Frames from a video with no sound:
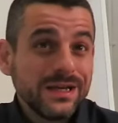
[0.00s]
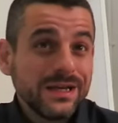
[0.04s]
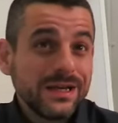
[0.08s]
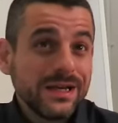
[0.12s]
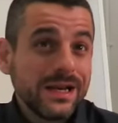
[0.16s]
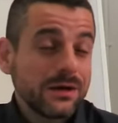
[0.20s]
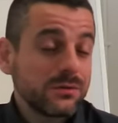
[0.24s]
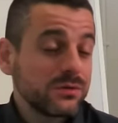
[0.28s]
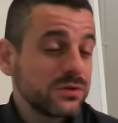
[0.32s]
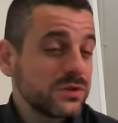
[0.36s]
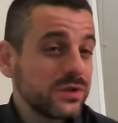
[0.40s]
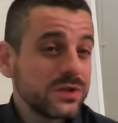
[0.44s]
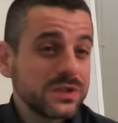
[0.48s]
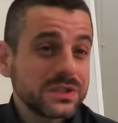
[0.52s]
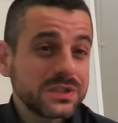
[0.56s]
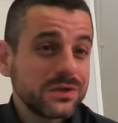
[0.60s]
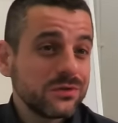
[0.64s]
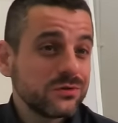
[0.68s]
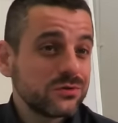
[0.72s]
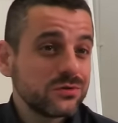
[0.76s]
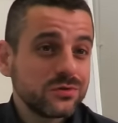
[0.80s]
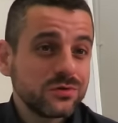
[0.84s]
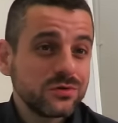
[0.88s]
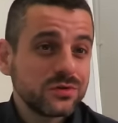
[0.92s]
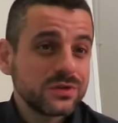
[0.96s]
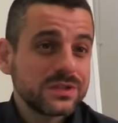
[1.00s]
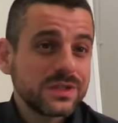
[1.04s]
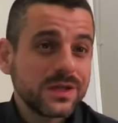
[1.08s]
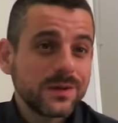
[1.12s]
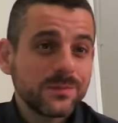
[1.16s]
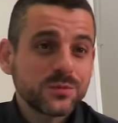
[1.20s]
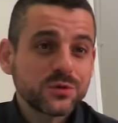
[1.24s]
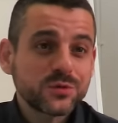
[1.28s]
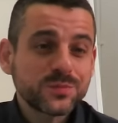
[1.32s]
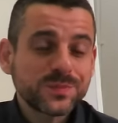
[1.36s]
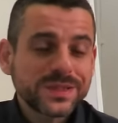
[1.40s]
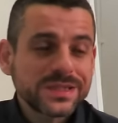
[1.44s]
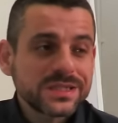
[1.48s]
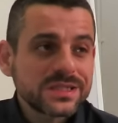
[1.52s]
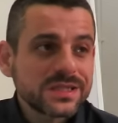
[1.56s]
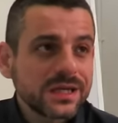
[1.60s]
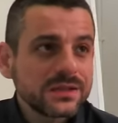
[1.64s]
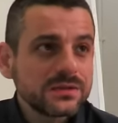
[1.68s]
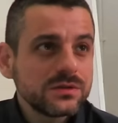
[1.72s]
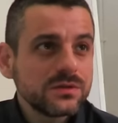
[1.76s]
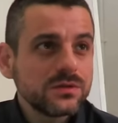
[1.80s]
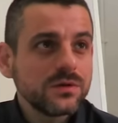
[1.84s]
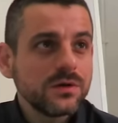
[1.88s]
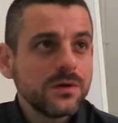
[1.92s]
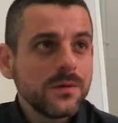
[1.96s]
Y la cuestión es que nosotros estamos
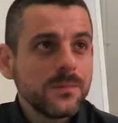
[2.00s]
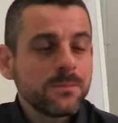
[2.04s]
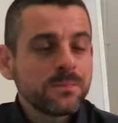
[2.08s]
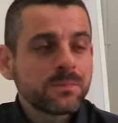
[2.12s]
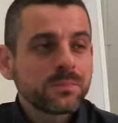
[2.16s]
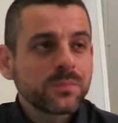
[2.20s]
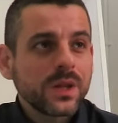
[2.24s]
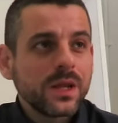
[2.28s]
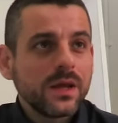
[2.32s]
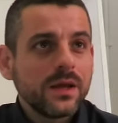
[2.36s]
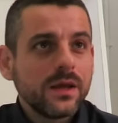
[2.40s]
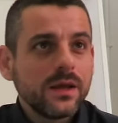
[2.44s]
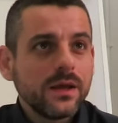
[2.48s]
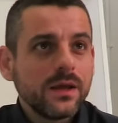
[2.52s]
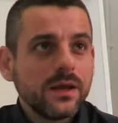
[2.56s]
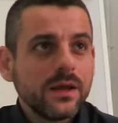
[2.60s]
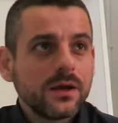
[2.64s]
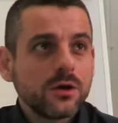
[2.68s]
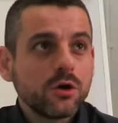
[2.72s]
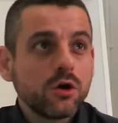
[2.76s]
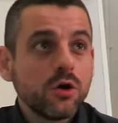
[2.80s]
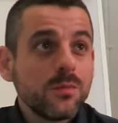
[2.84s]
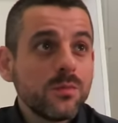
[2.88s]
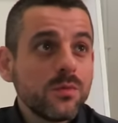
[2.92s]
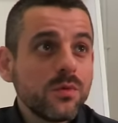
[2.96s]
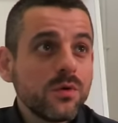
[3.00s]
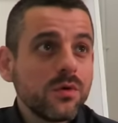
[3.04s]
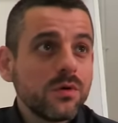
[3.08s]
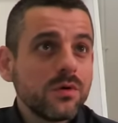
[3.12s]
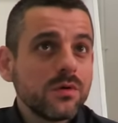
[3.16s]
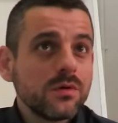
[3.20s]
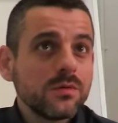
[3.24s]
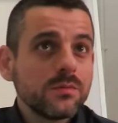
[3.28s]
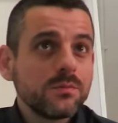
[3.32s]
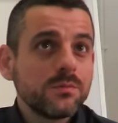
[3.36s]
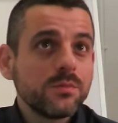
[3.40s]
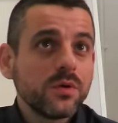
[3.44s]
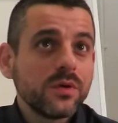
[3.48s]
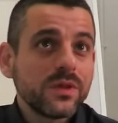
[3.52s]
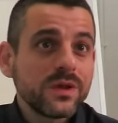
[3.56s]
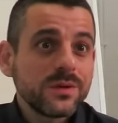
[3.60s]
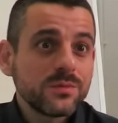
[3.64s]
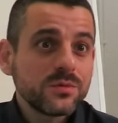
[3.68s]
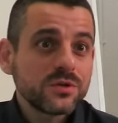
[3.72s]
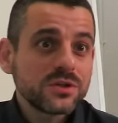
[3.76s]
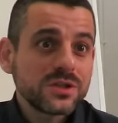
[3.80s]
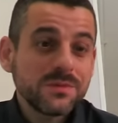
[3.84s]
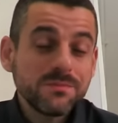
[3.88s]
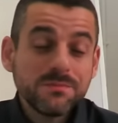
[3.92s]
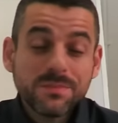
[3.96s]
pensando eh, cómo
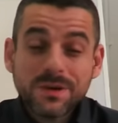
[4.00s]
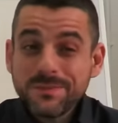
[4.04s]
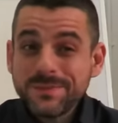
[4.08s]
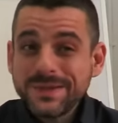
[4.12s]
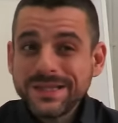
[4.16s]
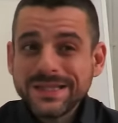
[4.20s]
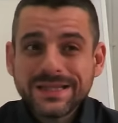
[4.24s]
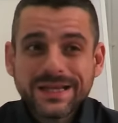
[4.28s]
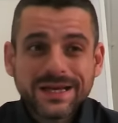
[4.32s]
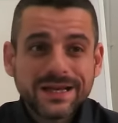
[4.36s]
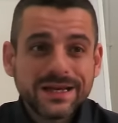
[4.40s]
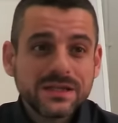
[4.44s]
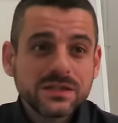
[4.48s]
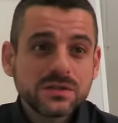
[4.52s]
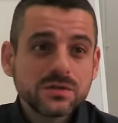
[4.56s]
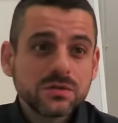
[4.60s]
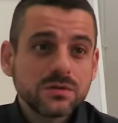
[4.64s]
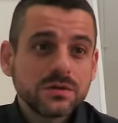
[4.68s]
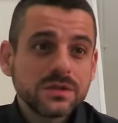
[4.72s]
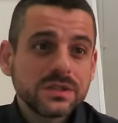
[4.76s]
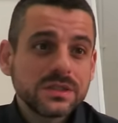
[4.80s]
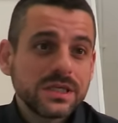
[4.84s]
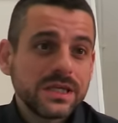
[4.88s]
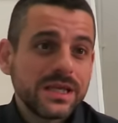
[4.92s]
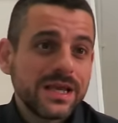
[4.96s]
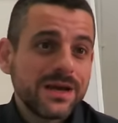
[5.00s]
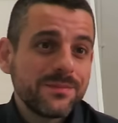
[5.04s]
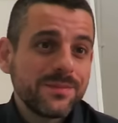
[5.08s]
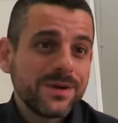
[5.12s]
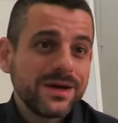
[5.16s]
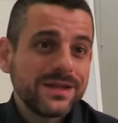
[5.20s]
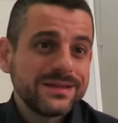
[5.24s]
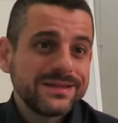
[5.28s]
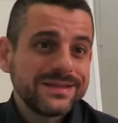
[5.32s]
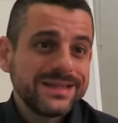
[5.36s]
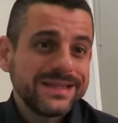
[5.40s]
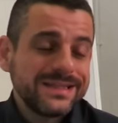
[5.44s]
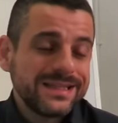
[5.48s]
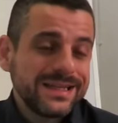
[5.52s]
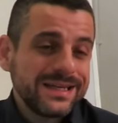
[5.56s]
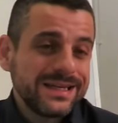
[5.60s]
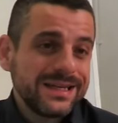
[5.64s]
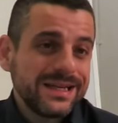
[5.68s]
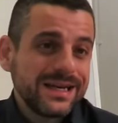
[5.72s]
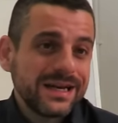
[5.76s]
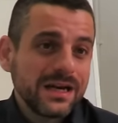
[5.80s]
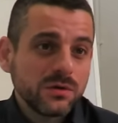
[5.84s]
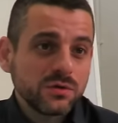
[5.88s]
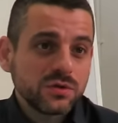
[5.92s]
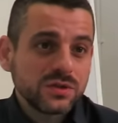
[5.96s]
podemos implementar eso que se llama
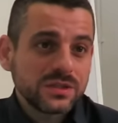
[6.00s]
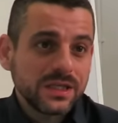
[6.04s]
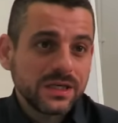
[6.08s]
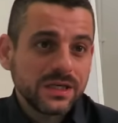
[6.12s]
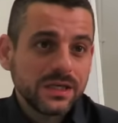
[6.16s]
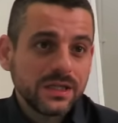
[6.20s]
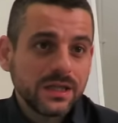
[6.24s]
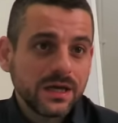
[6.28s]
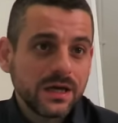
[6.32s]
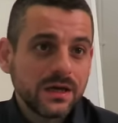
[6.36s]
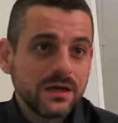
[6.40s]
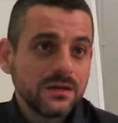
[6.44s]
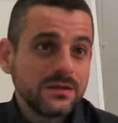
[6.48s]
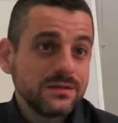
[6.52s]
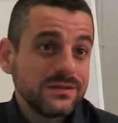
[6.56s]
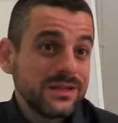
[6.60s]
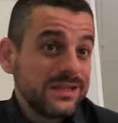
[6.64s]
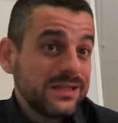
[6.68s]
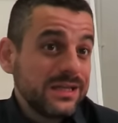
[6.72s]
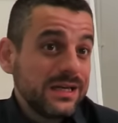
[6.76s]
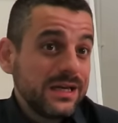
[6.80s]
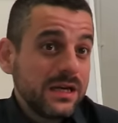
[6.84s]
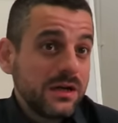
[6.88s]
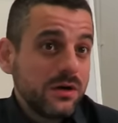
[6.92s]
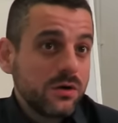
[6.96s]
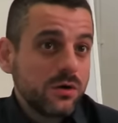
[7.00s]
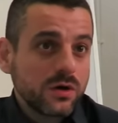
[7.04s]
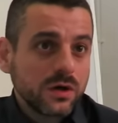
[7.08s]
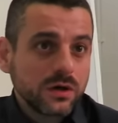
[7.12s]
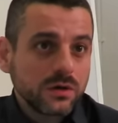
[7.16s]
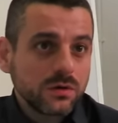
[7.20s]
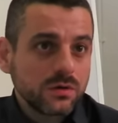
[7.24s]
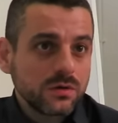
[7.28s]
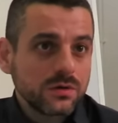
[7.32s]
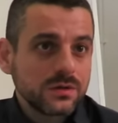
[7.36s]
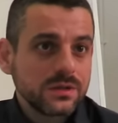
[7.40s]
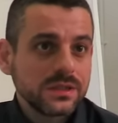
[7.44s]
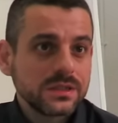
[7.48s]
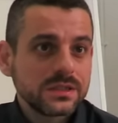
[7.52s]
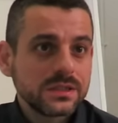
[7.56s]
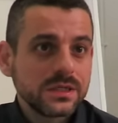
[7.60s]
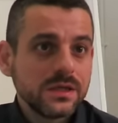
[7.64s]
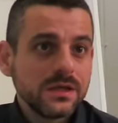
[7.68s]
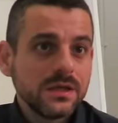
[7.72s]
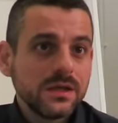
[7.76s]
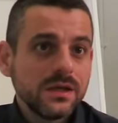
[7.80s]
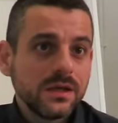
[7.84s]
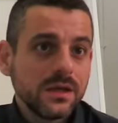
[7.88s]
detener la austeridad, detener los recortes.